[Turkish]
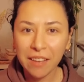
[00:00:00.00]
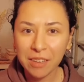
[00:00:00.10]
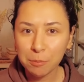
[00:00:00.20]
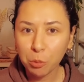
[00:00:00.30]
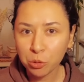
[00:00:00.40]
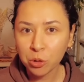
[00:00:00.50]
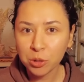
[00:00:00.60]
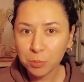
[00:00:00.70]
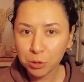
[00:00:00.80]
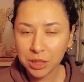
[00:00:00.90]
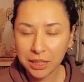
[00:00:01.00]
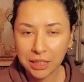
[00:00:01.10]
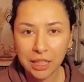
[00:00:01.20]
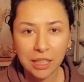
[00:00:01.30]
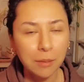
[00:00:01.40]
Evet botoks bu
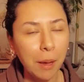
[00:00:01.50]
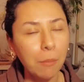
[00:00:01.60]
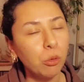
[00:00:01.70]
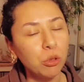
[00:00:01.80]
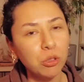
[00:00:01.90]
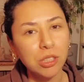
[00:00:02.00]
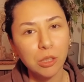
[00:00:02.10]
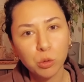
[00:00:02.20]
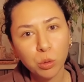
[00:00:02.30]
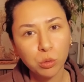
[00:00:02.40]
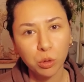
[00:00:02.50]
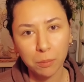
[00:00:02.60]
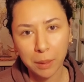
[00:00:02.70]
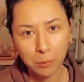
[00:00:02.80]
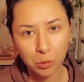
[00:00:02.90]
şekildeydi. Ben botokstan çok çok
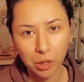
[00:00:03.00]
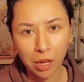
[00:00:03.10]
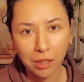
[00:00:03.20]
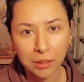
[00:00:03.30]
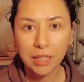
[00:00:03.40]
memnun kaldım.